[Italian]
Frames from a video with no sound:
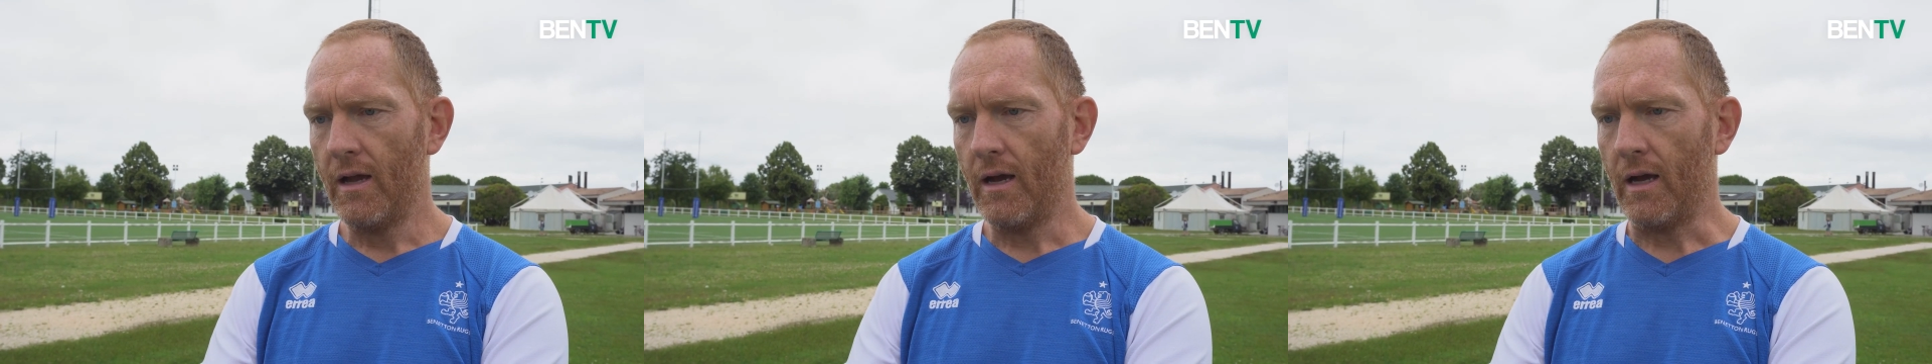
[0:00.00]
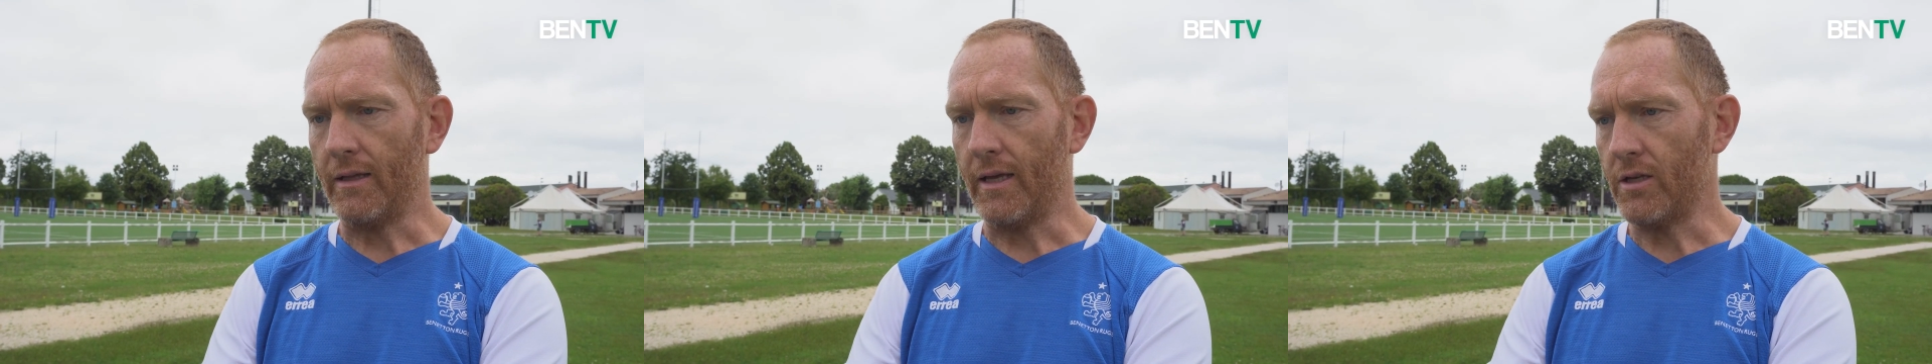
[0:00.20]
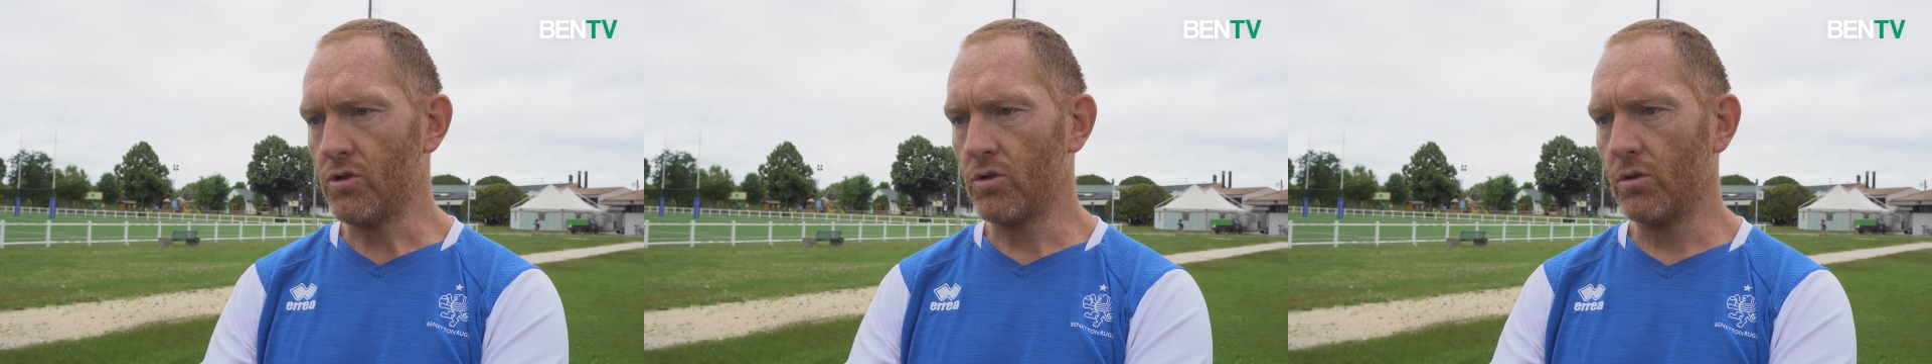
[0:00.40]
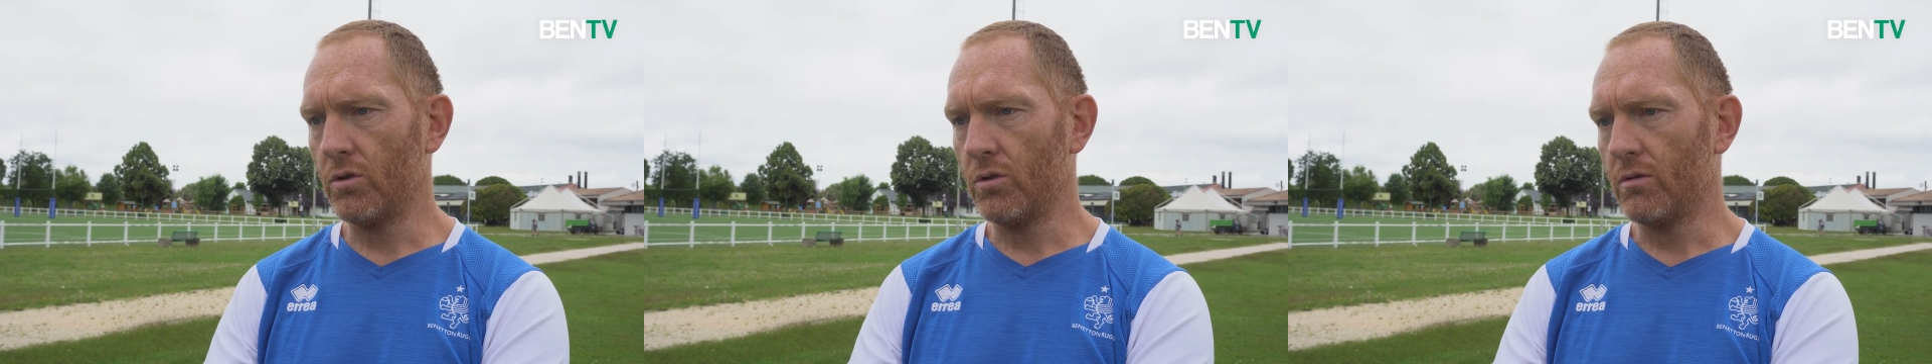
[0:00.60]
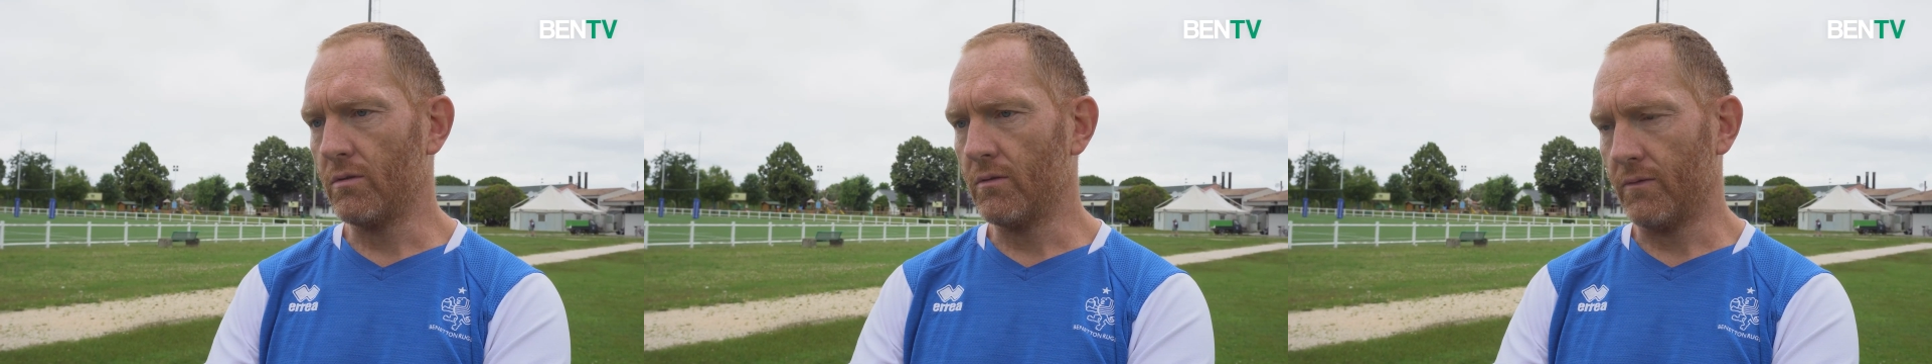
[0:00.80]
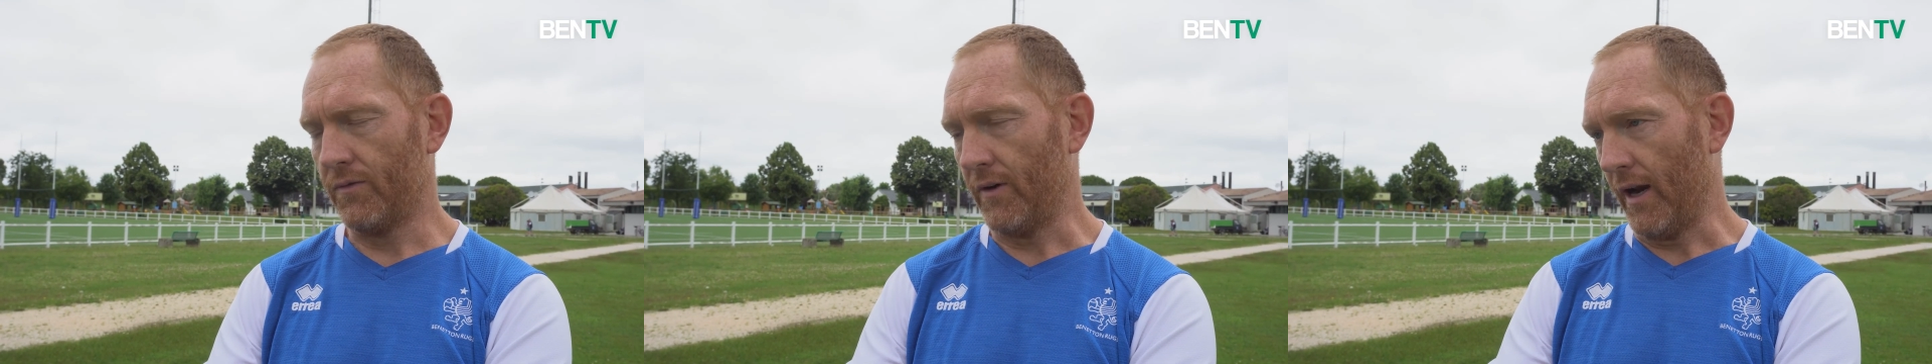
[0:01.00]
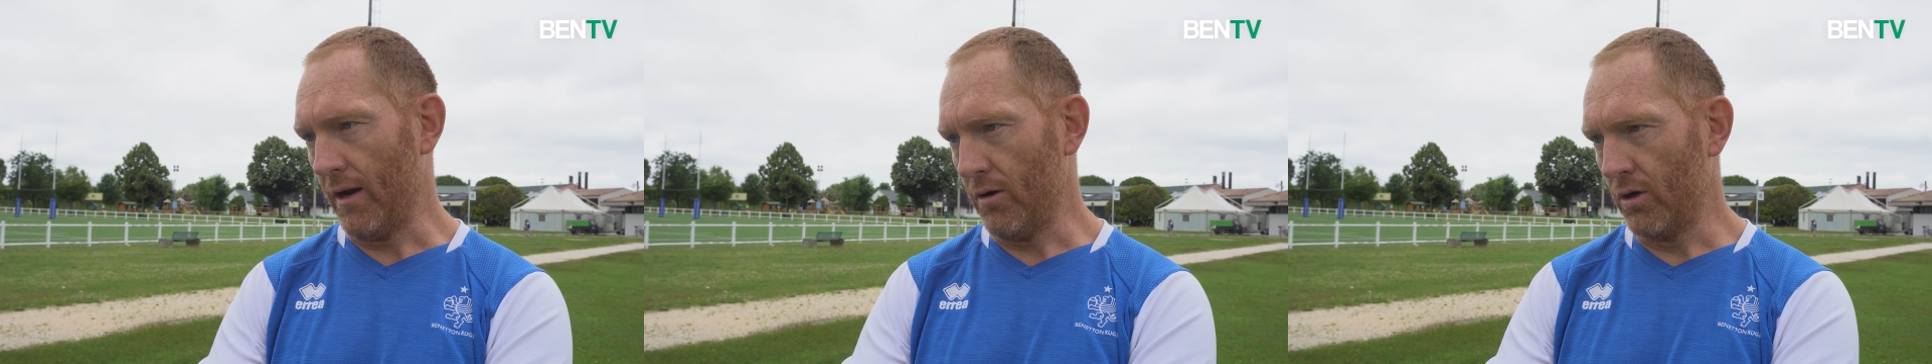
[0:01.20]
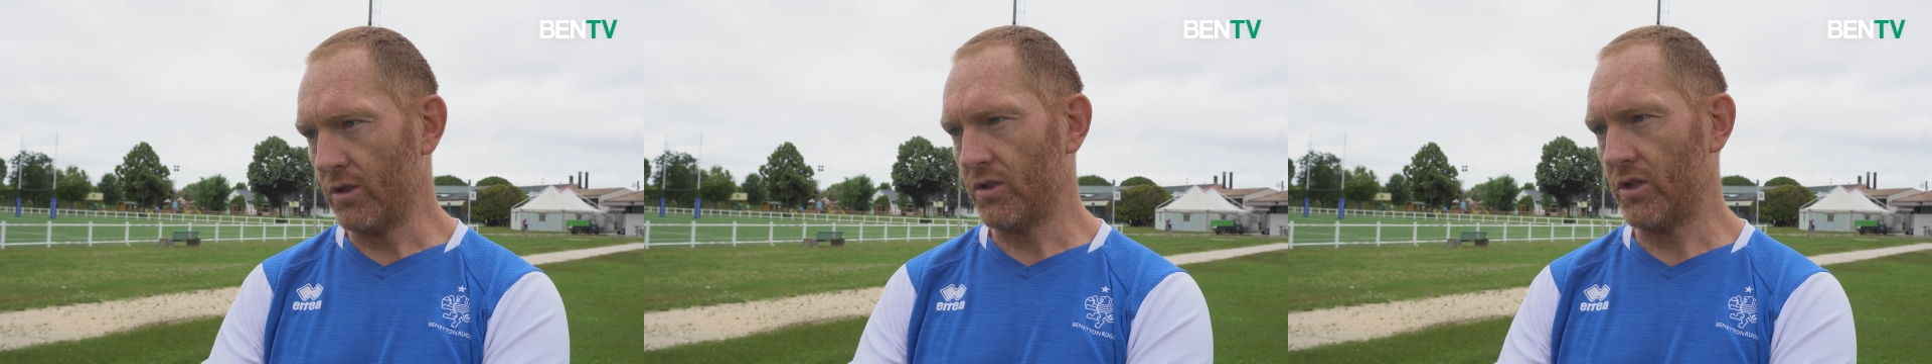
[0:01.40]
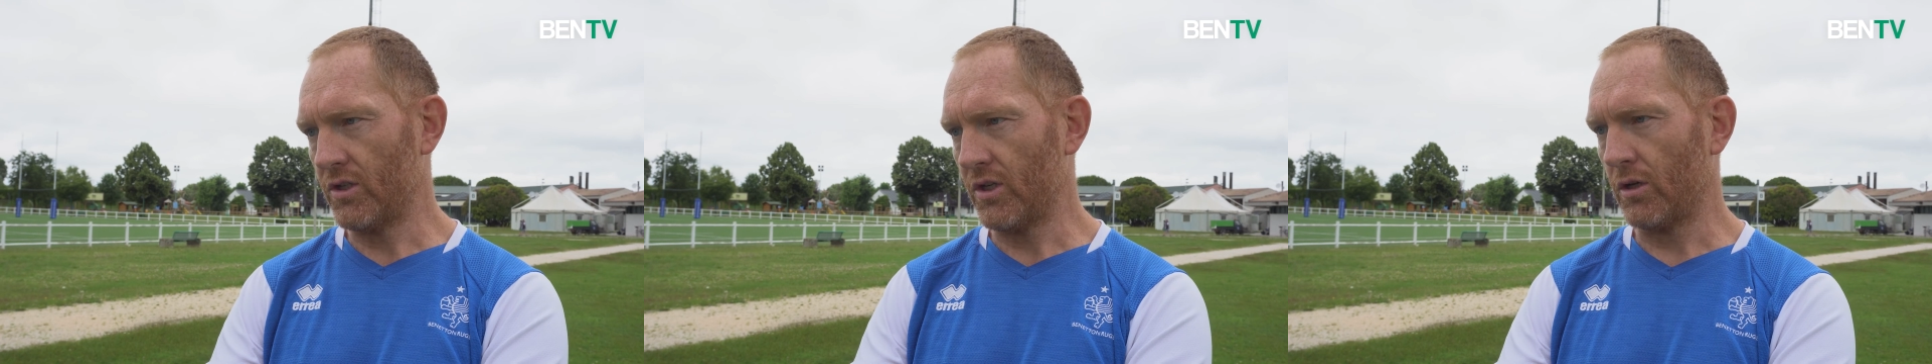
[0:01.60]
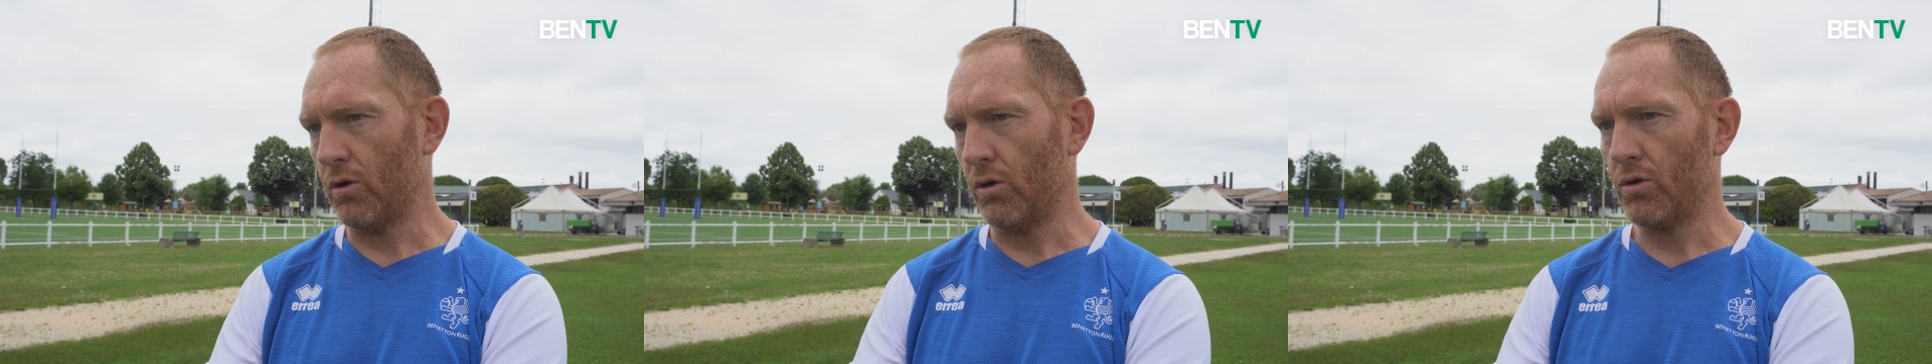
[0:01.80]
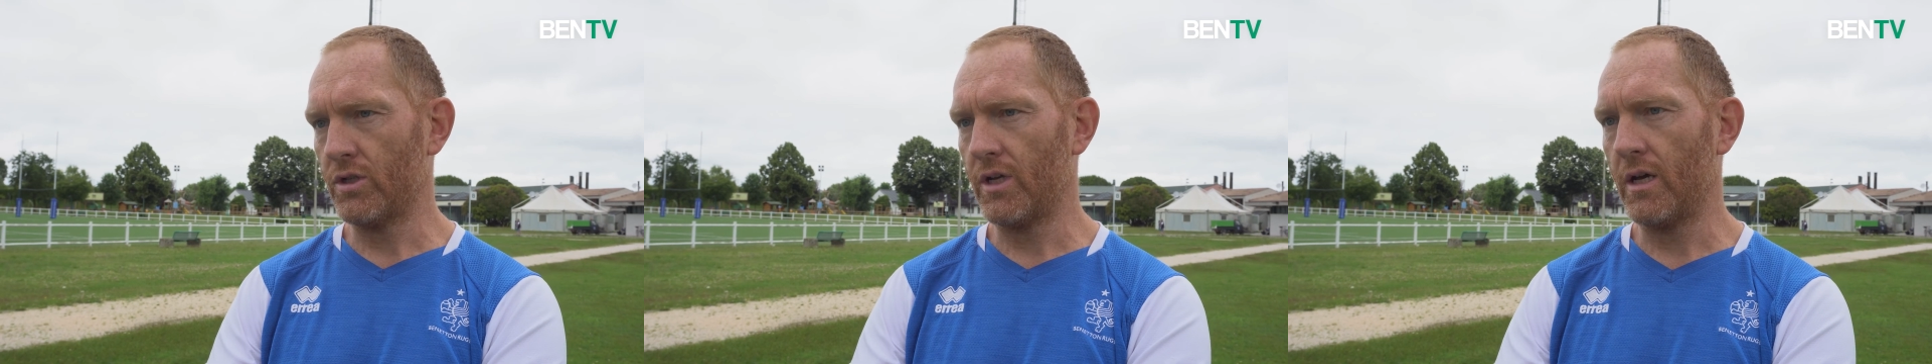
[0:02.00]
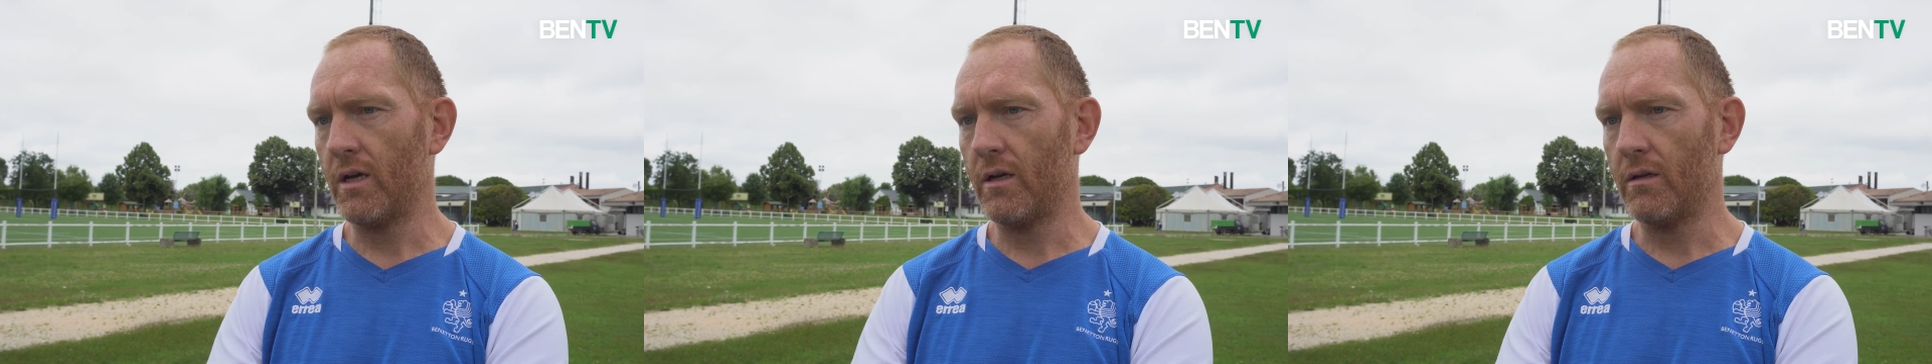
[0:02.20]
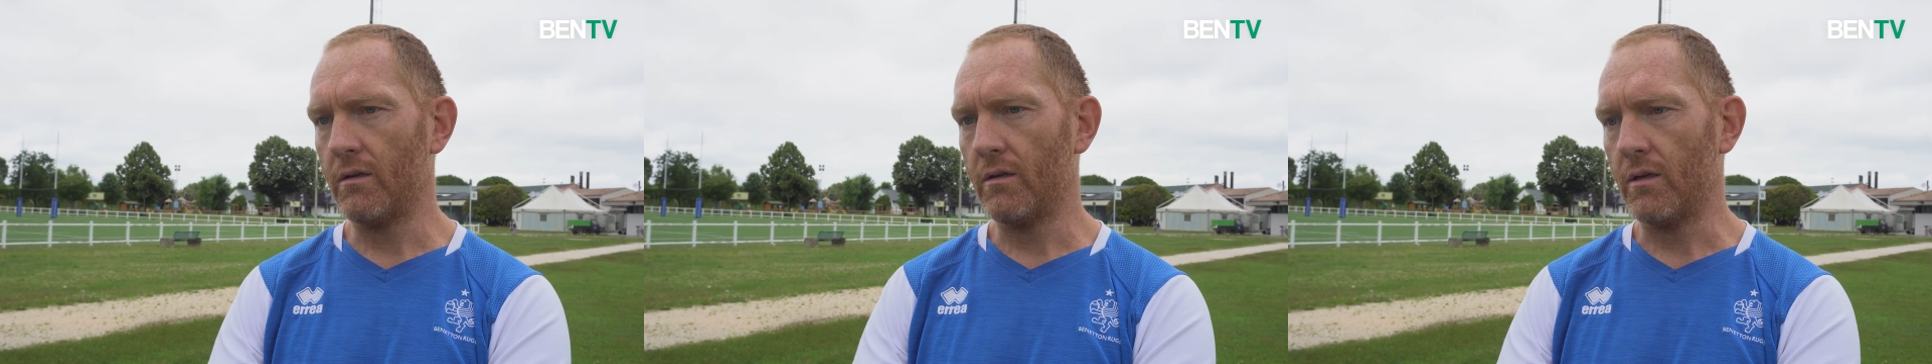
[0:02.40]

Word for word: Adesso faranno la stessa cosa